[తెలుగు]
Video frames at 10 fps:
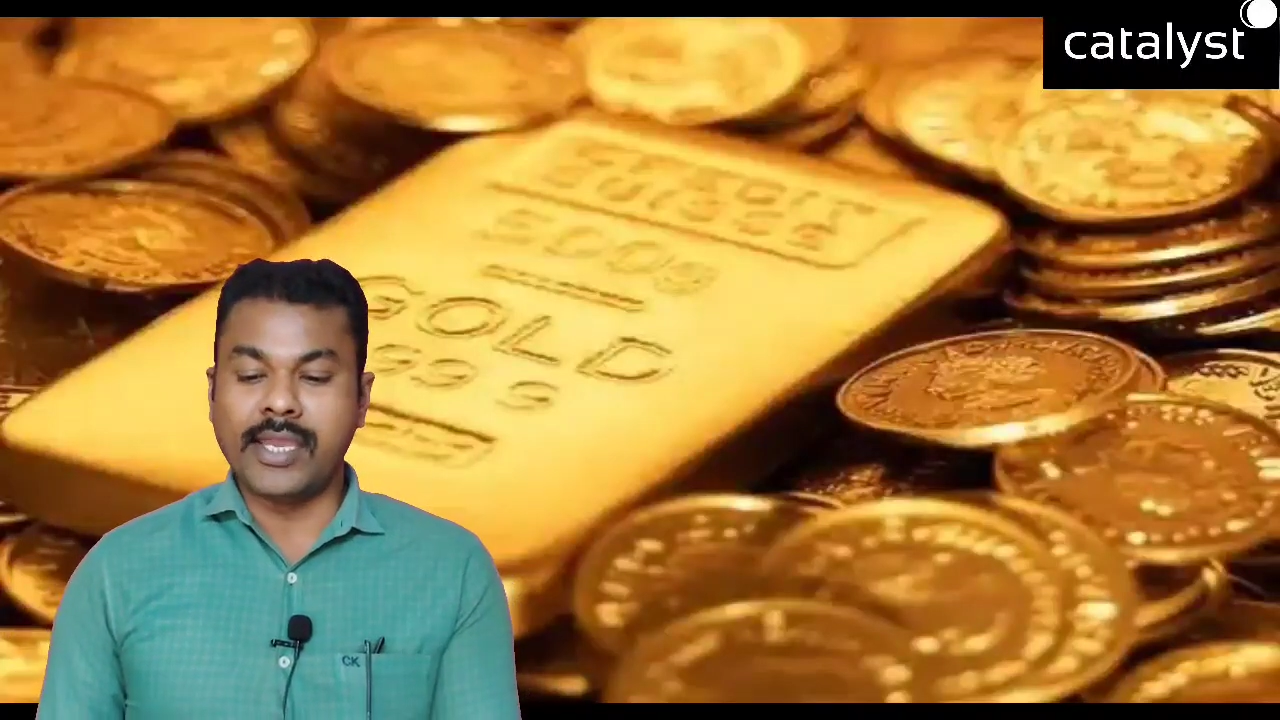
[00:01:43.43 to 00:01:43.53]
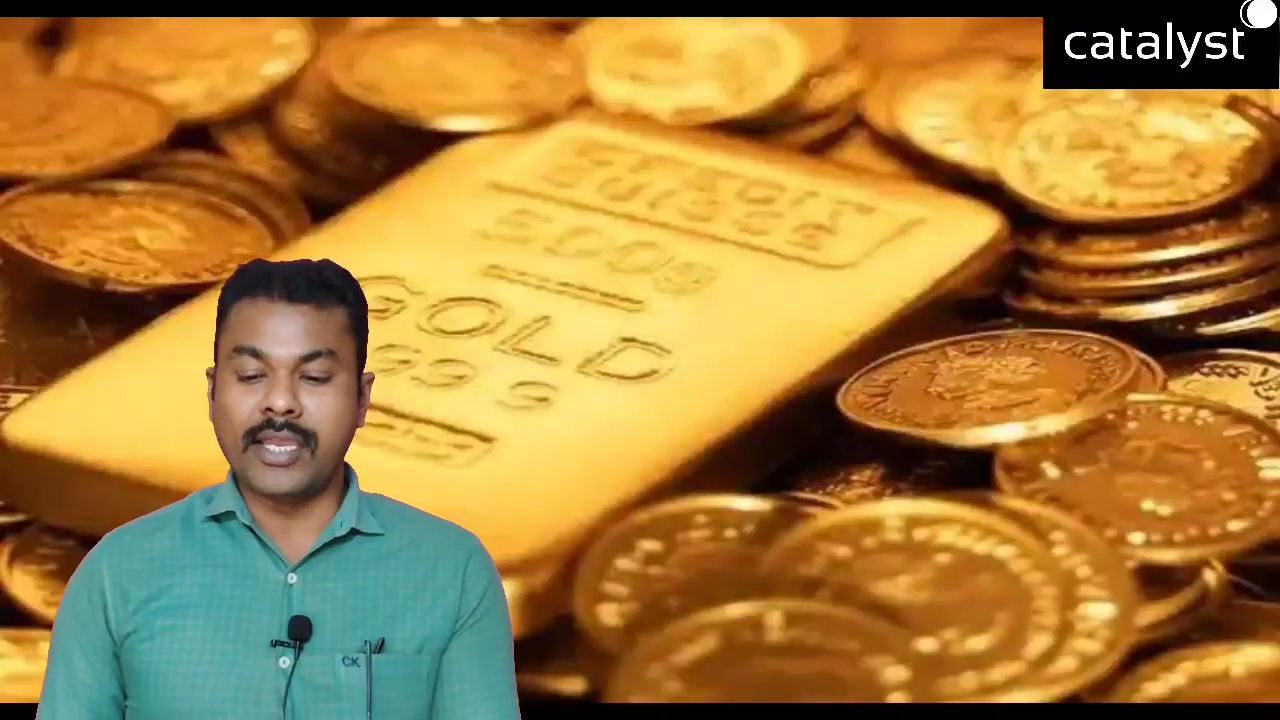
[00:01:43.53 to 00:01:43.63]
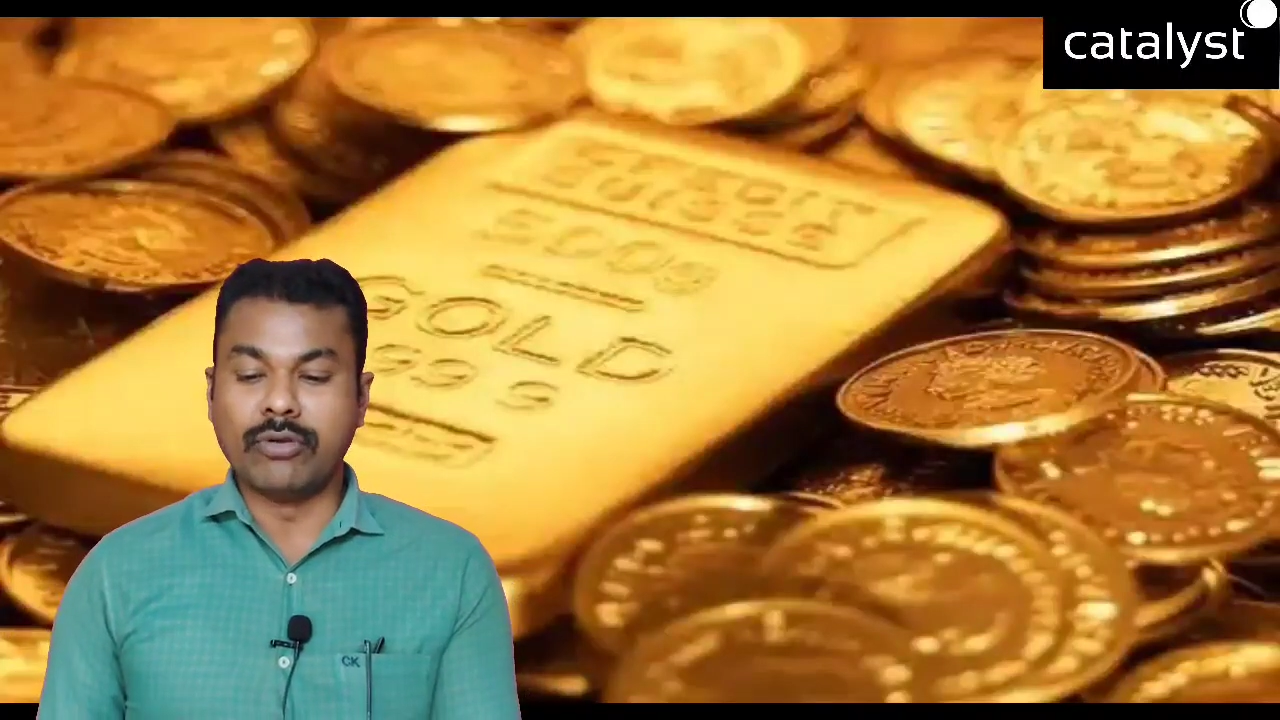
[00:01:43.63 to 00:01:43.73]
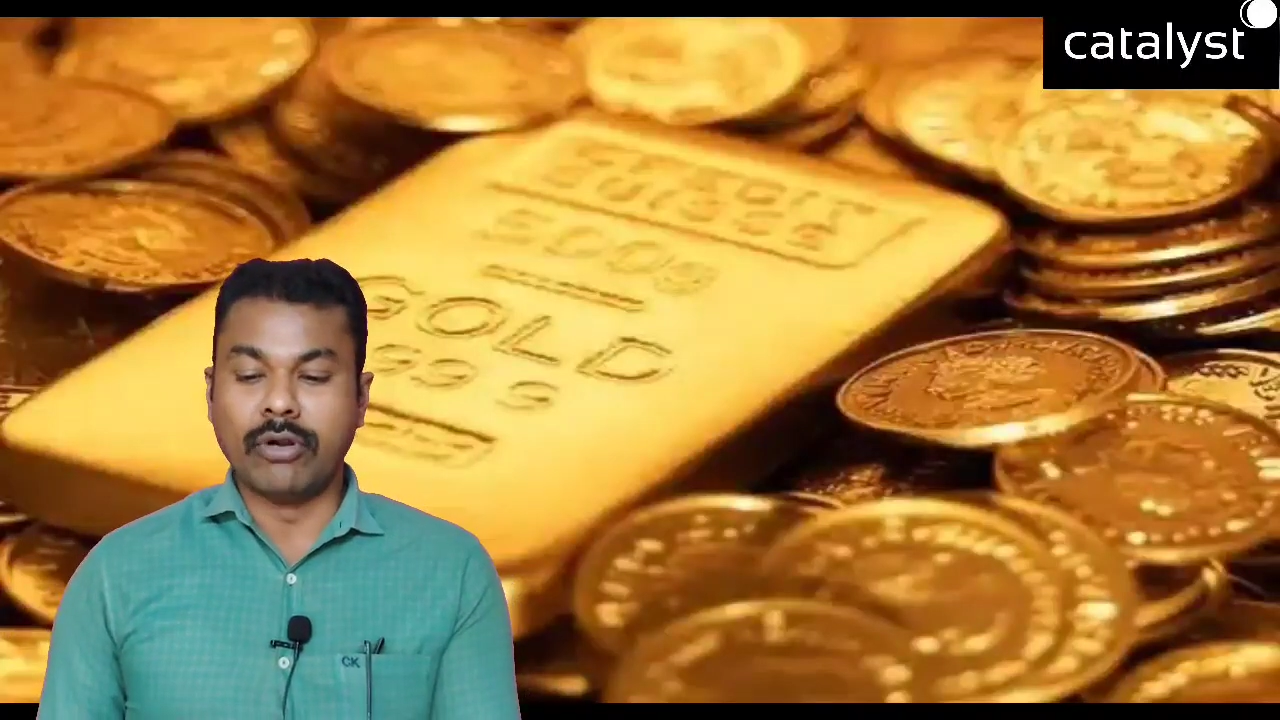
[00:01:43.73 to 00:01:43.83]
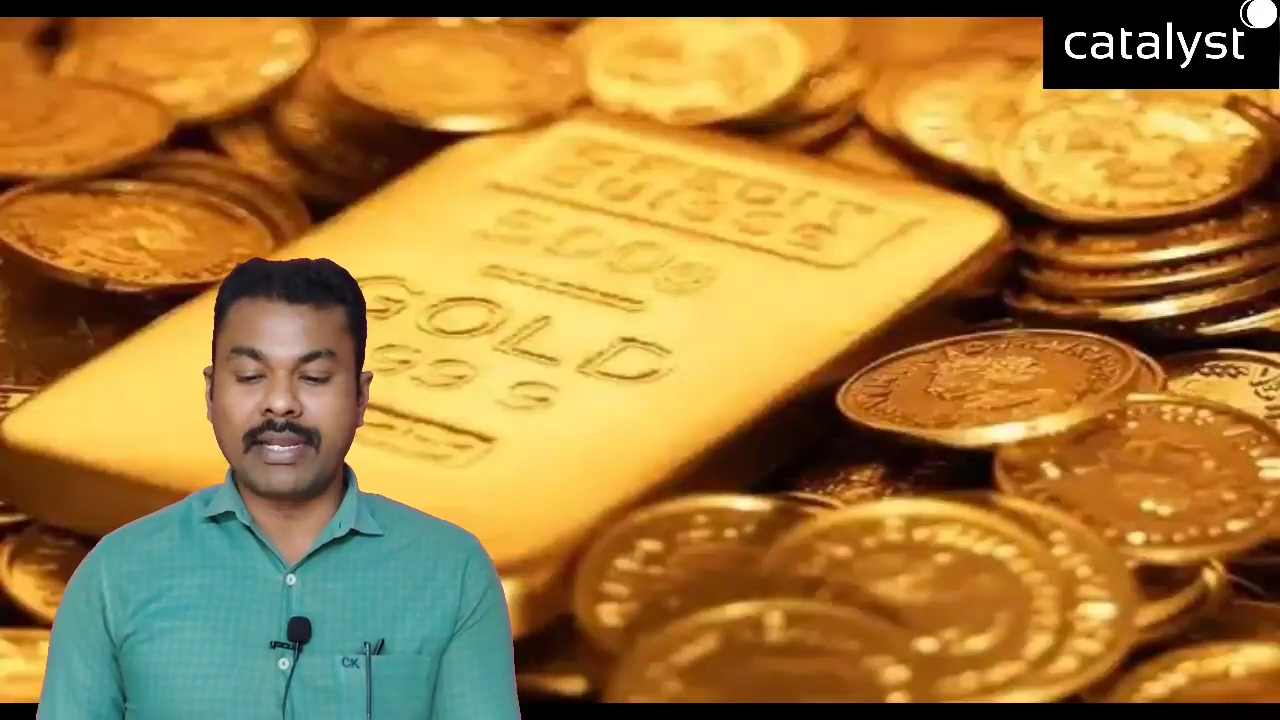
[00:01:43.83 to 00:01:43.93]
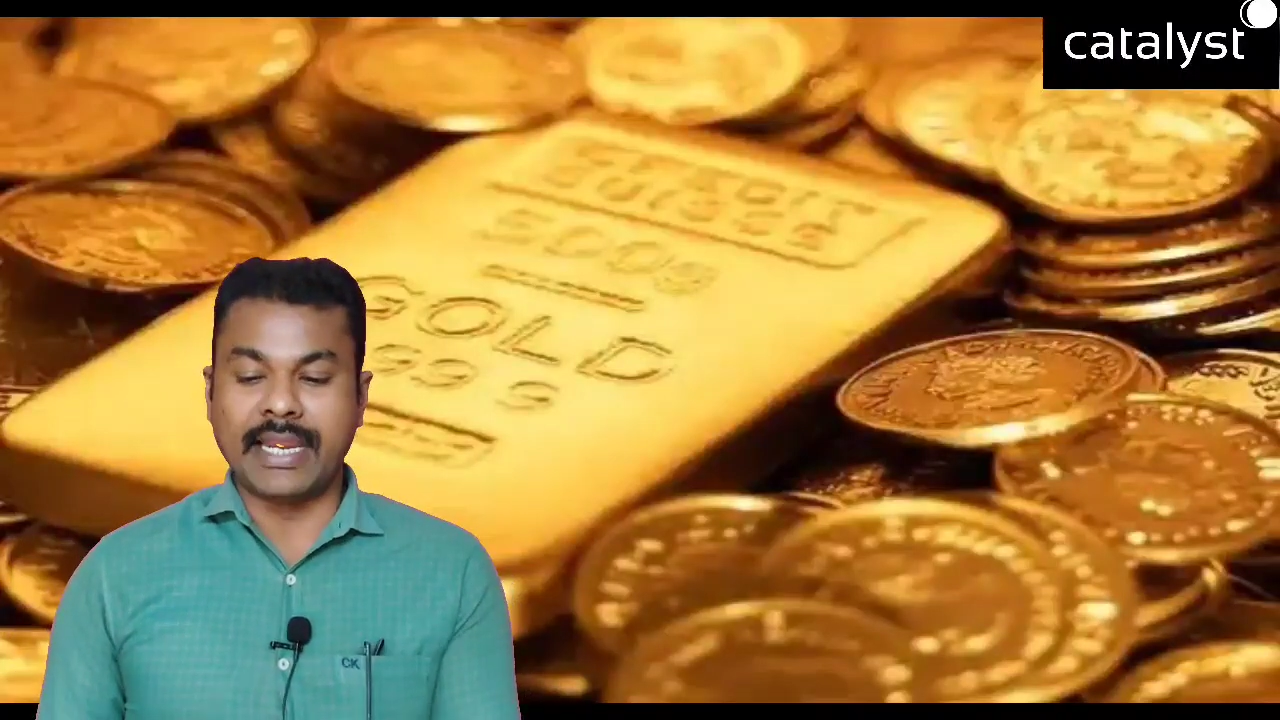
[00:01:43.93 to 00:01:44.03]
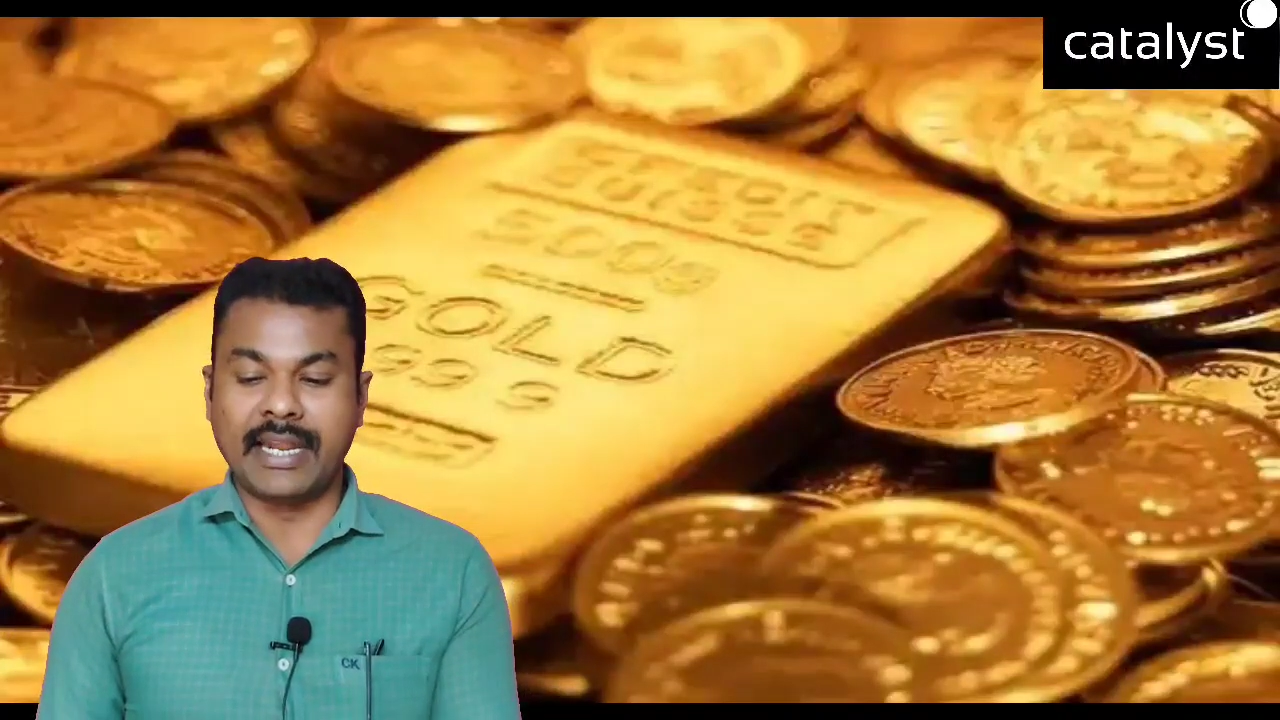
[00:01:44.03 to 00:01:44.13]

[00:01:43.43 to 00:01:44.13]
ఈ గోల్డ్